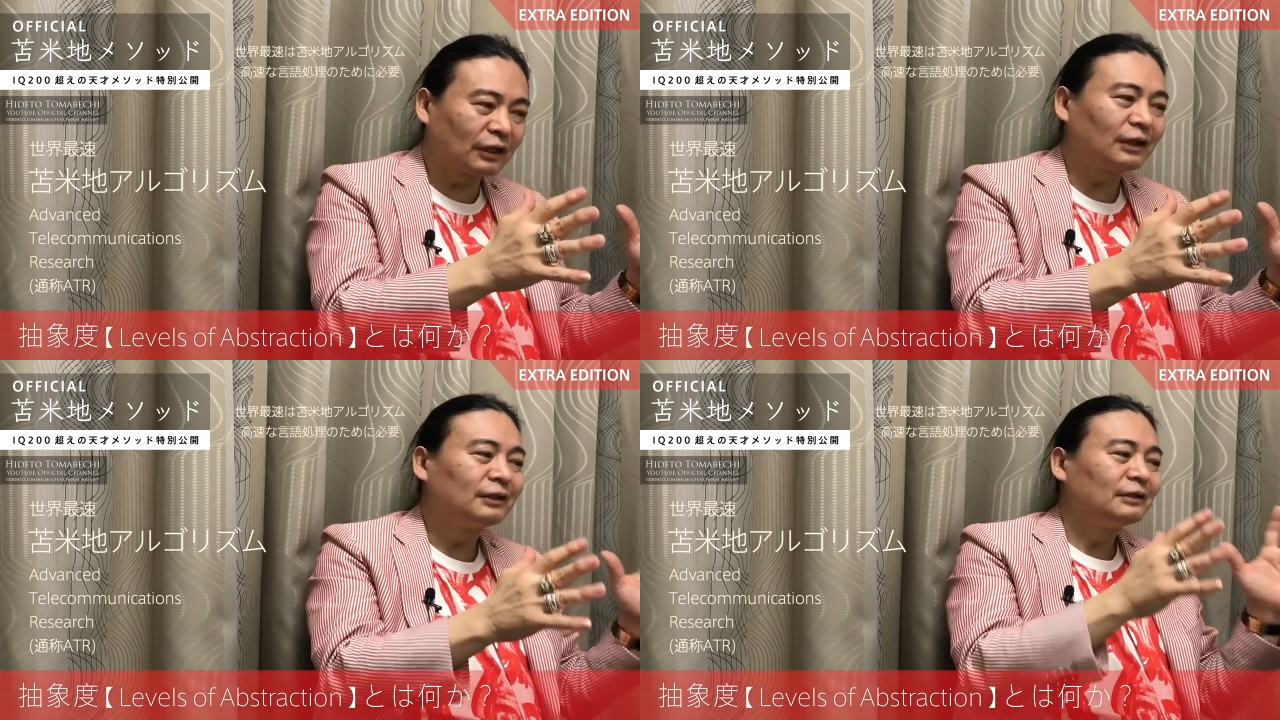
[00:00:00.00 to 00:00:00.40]

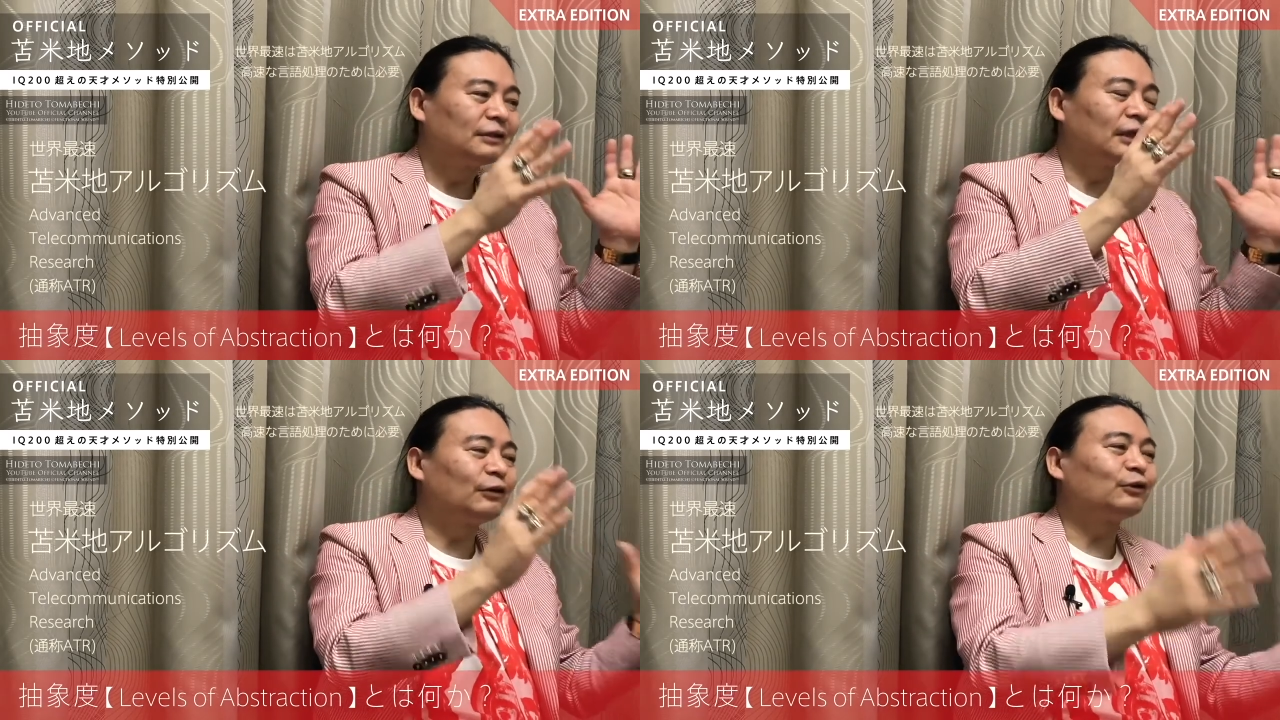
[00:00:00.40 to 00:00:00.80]
な
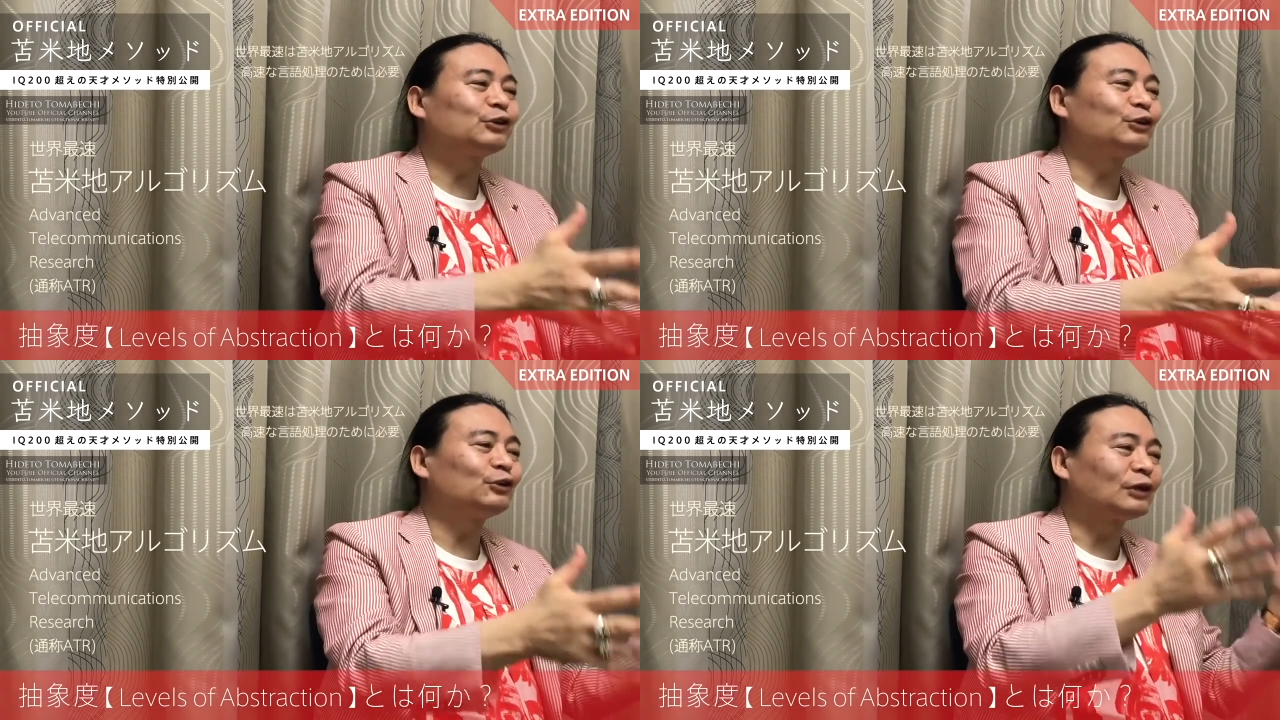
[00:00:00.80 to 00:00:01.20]
言語
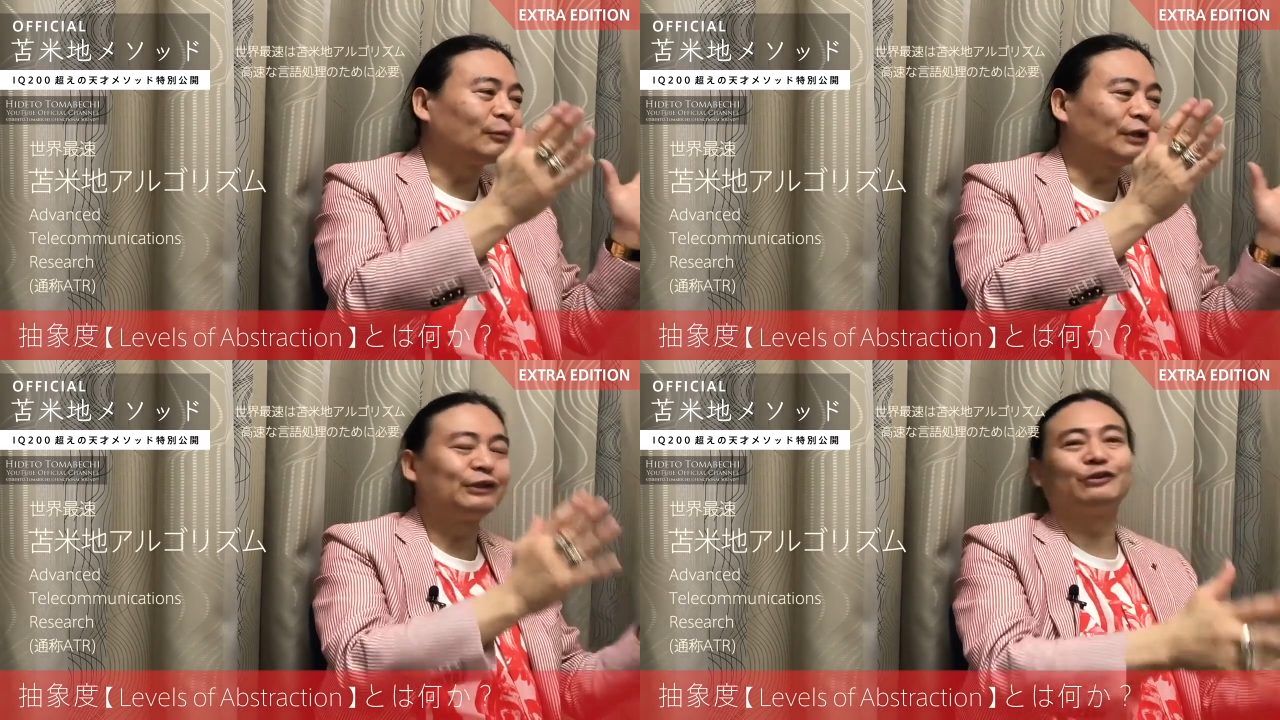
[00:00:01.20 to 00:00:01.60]
処理の
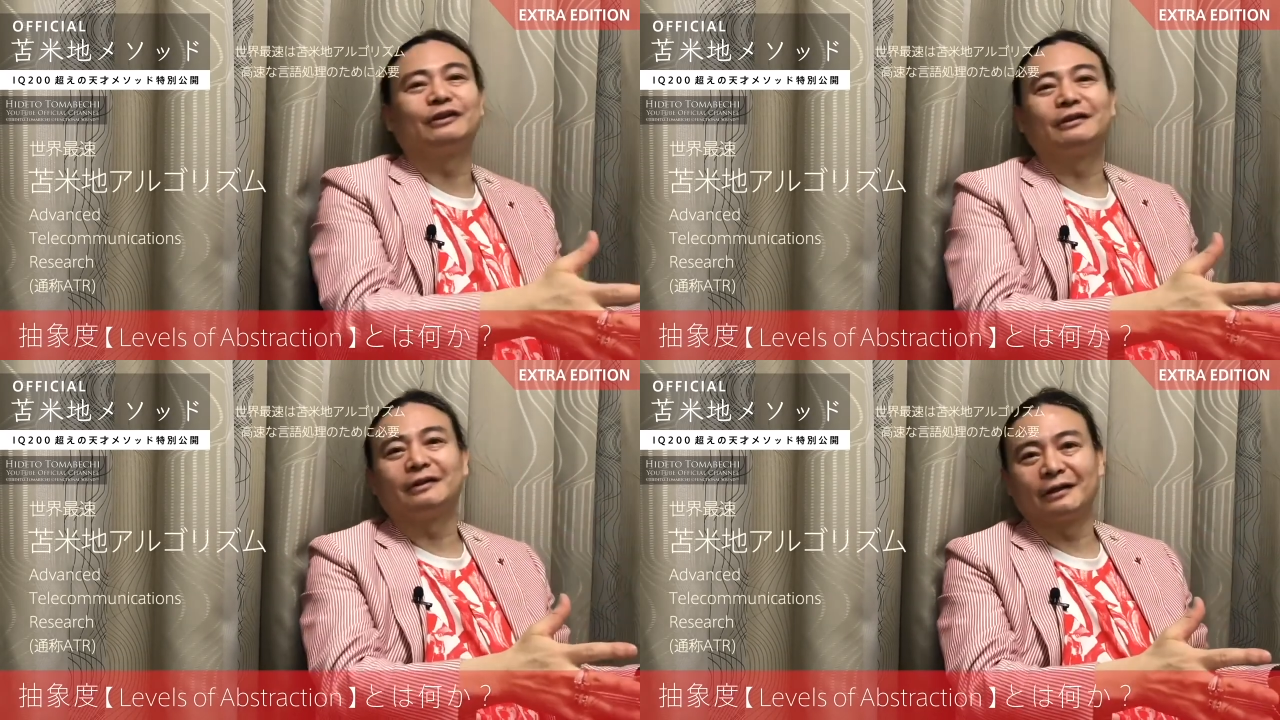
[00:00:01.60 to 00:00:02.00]
ために必要
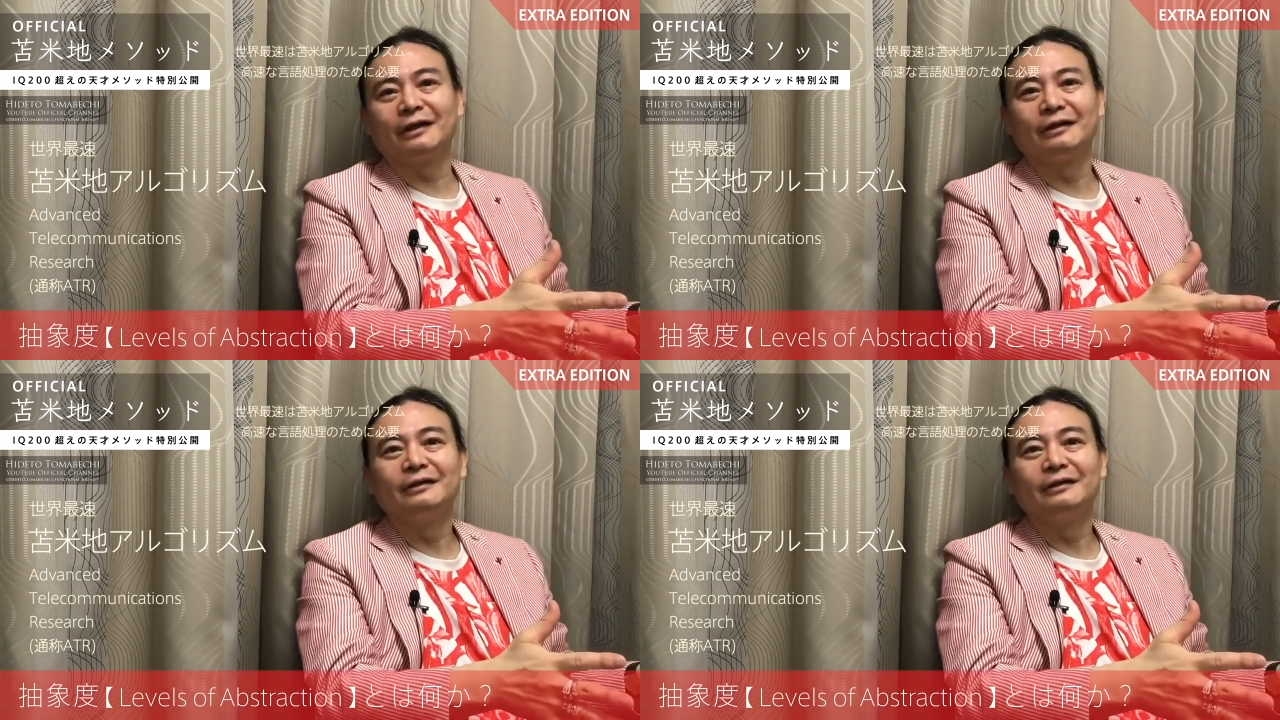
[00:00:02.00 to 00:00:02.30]
だったわけだ。